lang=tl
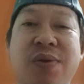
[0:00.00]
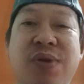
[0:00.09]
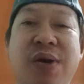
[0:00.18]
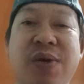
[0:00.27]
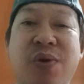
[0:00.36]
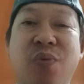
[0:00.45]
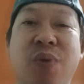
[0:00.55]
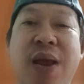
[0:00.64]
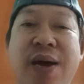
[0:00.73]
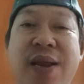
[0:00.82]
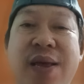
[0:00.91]
Check yun,
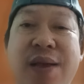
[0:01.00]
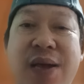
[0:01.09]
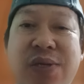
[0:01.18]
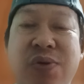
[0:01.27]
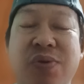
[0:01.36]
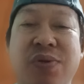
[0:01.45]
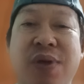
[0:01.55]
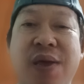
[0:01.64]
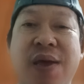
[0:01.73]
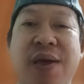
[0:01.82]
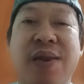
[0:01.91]
wala ka ng gastos.
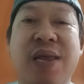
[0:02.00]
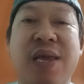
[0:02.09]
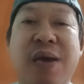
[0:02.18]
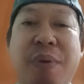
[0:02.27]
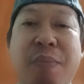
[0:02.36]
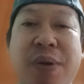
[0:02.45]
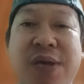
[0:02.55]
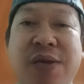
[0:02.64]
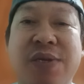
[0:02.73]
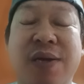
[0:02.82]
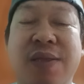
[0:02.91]
Hindi ka pa
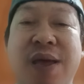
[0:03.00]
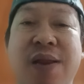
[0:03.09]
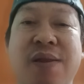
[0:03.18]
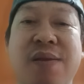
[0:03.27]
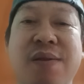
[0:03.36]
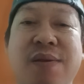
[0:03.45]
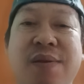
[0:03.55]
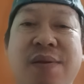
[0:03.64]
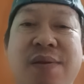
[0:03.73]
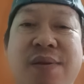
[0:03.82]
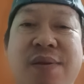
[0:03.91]
masasaktan.
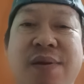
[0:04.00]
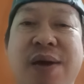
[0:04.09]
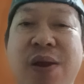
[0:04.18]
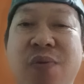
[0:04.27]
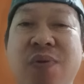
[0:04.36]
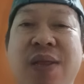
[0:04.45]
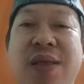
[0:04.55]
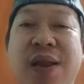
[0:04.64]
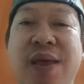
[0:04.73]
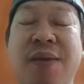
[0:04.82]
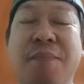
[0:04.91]
Ganun
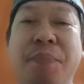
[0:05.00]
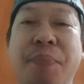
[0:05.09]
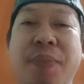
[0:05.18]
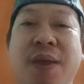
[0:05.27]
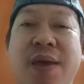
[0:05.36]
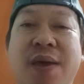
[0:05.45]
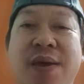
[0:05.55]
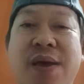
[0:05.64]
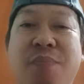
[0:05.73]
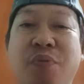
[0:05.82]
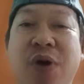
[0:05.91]
kadali.
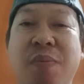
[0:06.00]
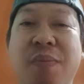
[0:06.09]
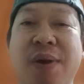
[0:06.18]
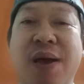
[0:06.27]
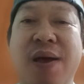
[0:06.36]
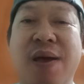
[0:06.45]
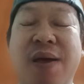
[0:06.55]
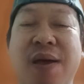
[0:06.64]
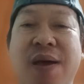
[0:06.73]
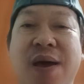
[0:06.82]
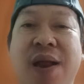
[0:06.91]
Yan po ay mga
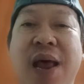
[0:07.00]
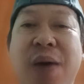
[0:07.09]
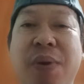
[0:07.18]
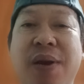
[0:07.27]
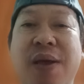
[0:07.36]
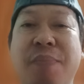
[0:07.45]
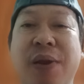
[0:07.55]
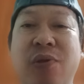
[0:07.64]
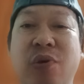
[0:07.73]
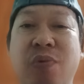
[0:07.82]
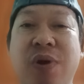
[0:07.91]
halaman na
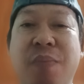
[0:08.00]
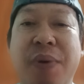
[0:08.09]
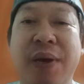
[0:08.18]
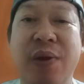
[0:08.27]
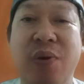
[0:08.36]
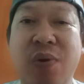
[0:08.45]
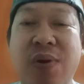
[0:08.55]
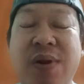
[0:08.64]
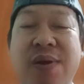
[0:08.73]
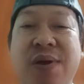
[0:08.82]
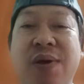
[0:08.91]
pinutubo ng Panginoon
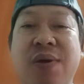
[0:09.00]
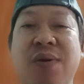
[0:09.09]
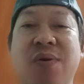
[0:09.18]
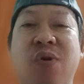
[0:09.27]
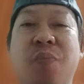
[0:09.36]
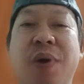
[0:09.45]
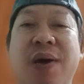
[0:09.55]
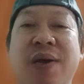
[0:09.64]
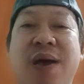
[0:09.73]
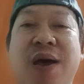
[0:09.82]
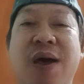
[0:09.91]

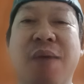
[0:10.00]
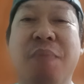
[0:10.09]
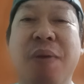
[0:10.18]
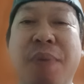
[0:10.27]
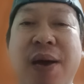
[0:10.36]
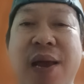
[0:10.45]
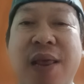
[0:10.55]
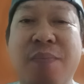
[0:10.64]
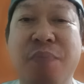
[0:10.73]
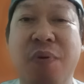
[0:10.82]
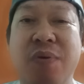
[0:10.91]
upang uh, magpagaling
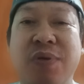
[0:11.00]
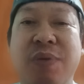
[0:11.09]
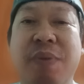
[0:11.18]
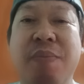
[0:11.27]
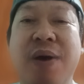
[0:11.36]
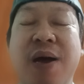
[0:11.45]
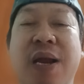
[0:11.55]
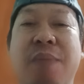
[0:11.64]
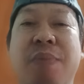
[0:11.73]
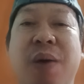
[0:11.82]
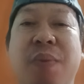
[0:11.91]
po sa may mga
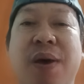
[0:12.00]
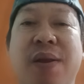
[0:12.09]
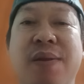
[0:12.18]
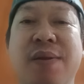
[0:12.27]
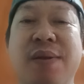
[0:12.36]
karamdaman.